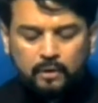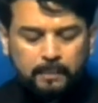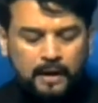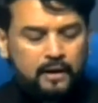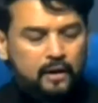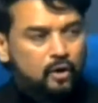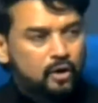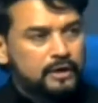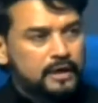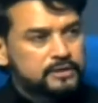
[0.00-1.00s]
12 और
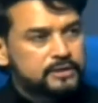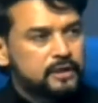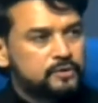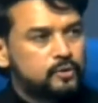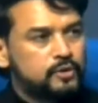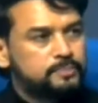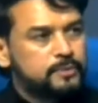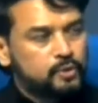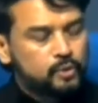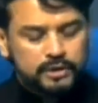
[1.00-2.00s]
नए चैनल्स को इसमें
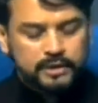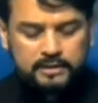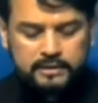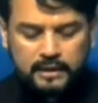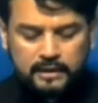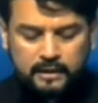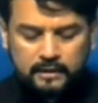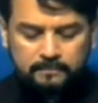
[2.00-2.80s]
जोड़ दिया जाएगा